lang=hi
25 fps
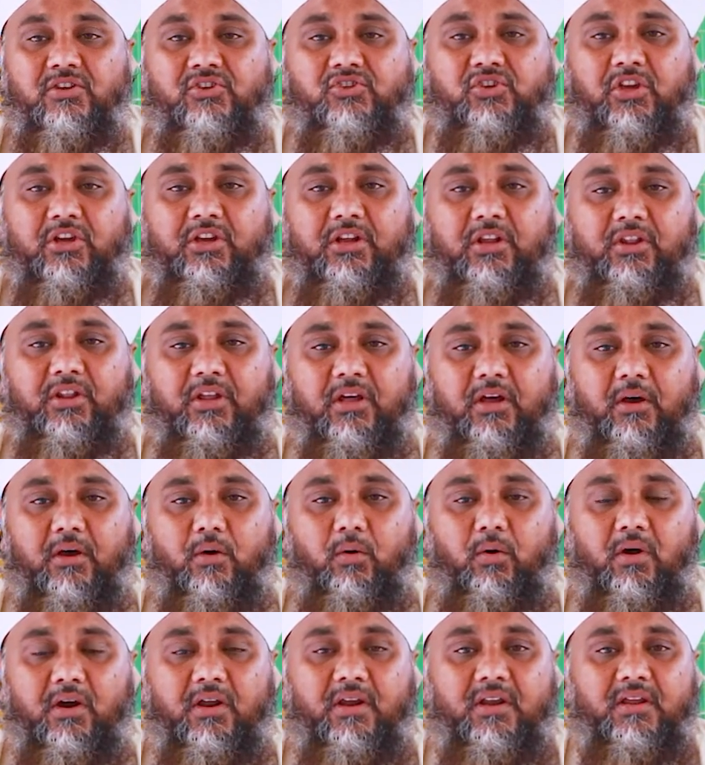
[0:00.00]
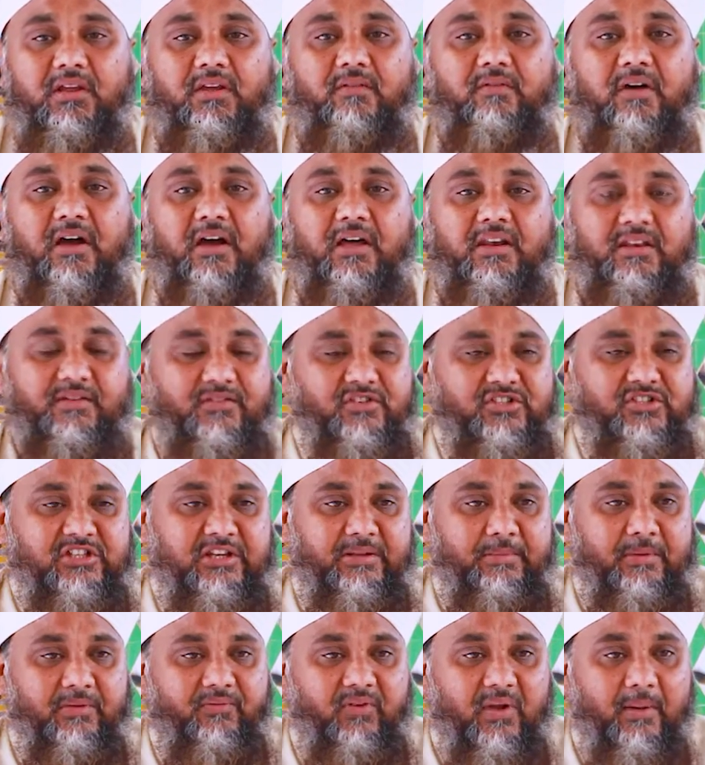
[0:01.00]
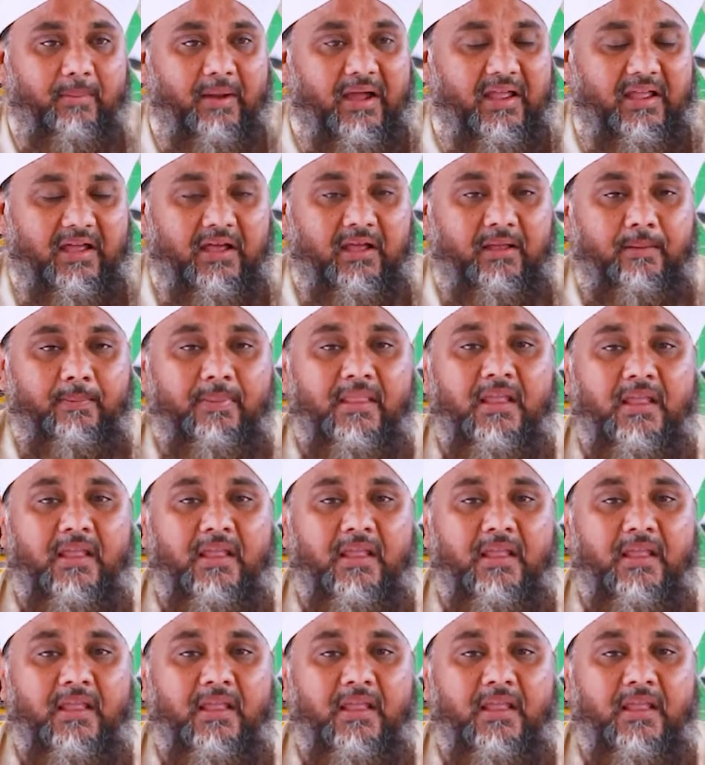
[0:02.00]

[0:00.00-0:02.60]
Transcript: सल्लल्लाहु अलैहि वसल्लम ने फरमाया